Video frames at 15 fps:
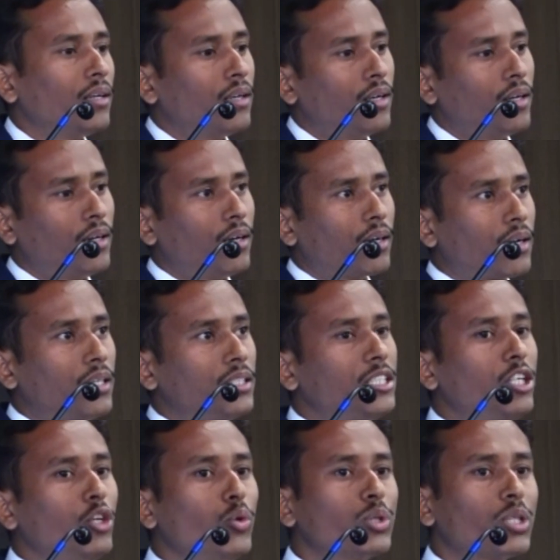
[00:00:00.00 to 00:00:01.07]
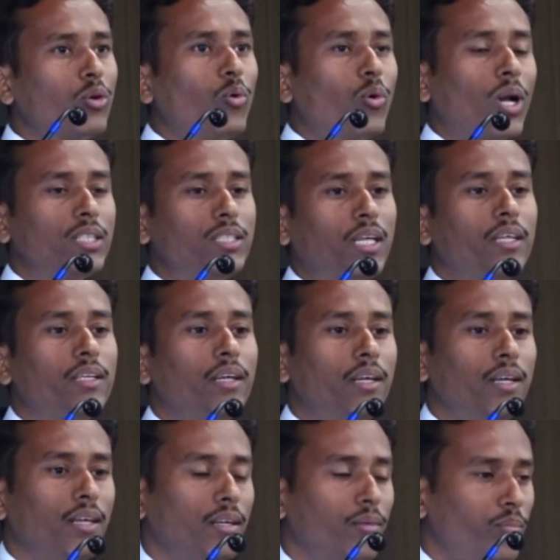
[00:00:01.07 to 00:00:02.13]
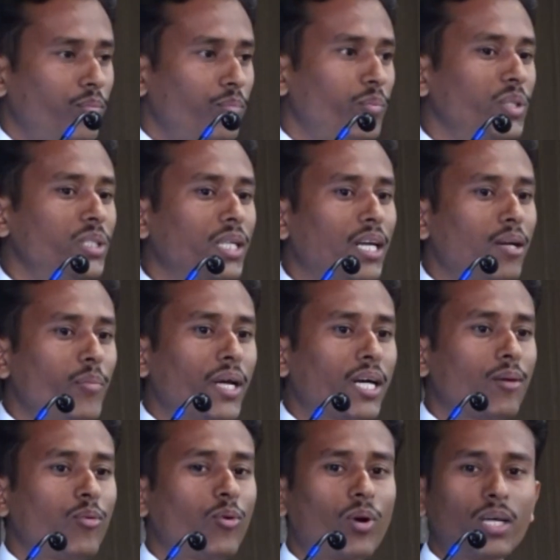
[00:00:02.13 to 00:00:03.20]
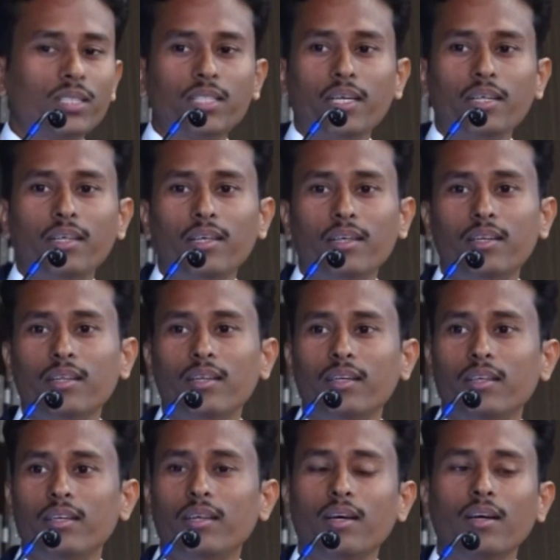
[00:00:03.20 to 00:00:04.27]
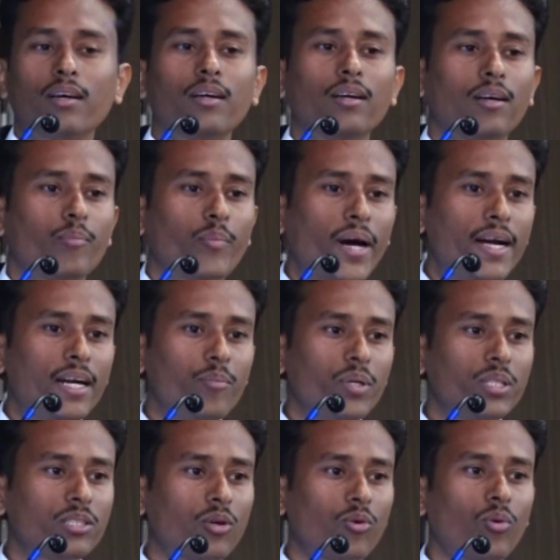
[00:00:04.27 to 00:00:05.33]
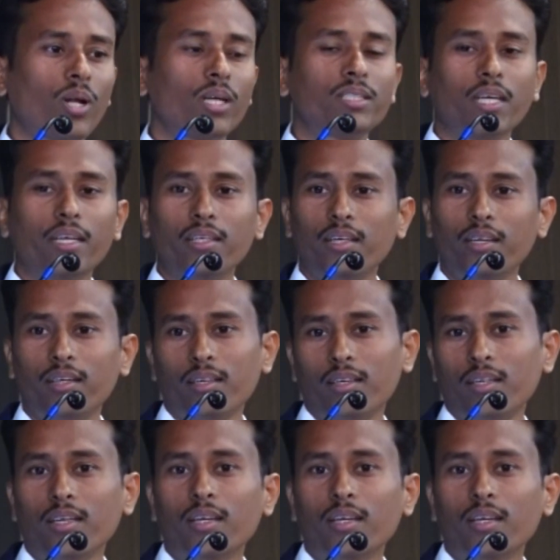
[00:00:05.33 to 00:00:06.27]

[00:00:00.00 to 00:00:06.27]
कंस्टिट्यूशन होना चाहिए फिजिकल मेकअप होना चाहिए या माइंड पिक्चर होना चाहिए